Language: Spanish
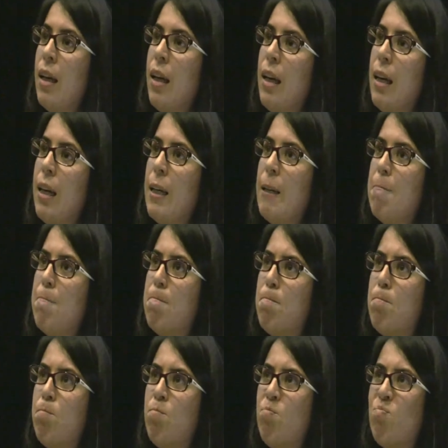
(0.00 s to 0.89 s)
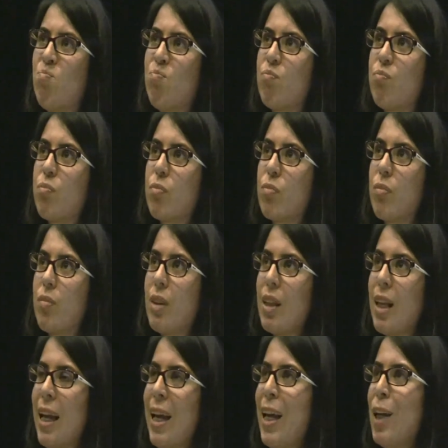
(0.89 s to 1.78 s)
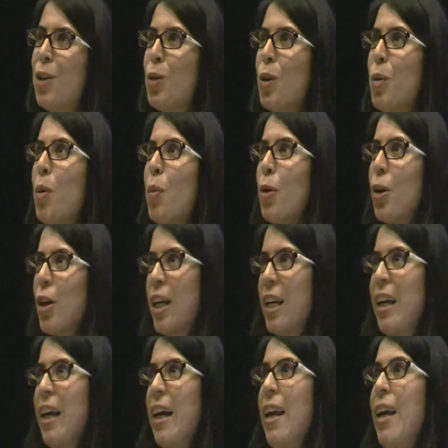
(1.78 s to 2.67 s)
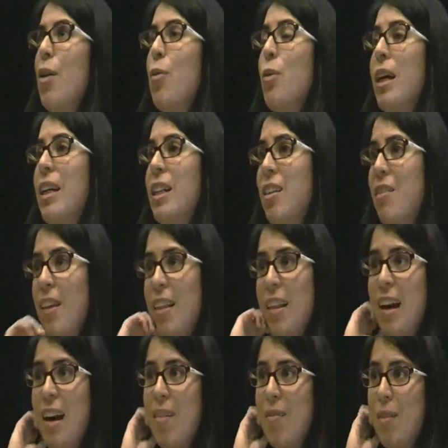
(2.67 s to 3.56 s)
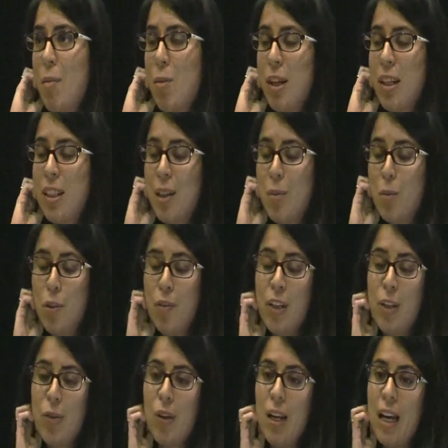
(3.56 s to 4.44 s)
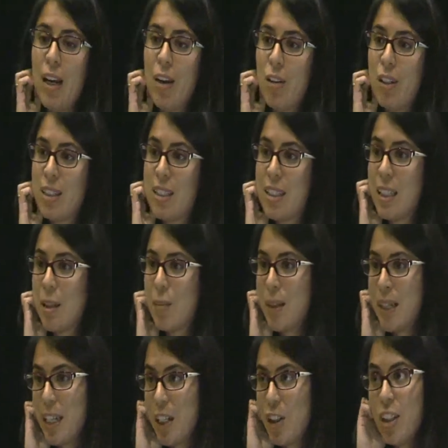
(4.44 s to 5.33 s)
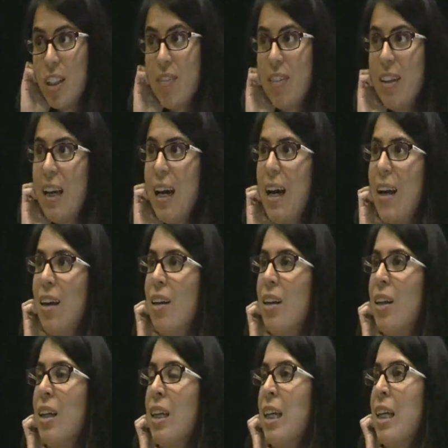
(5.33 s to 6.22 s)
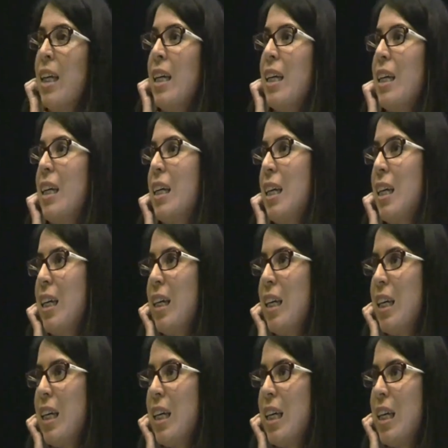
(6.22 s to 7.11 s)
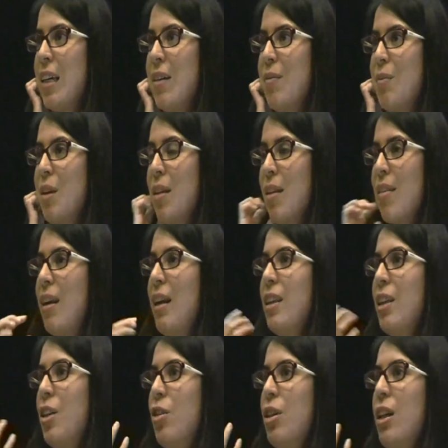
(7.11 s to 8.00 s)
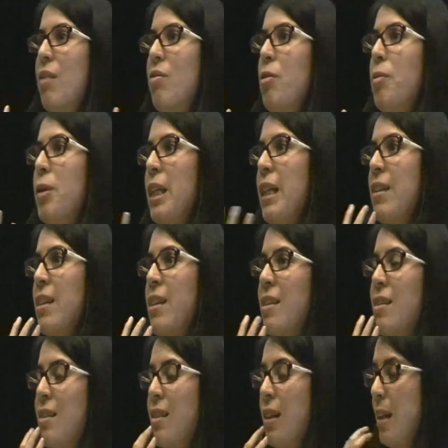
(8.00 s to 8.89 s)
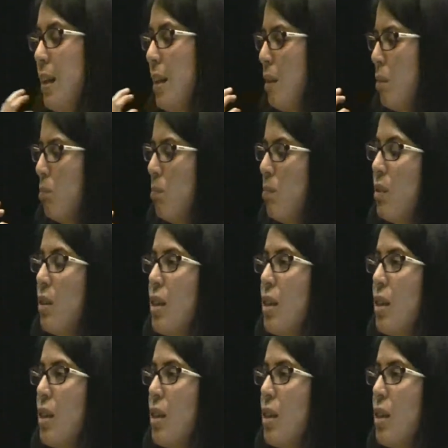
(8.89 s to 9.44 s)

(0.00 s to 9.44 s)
Em, el turismo por lo general es una actividad vamos, que está muy vinculada con el sistema neoliberal y, y desde la teoría feminista se,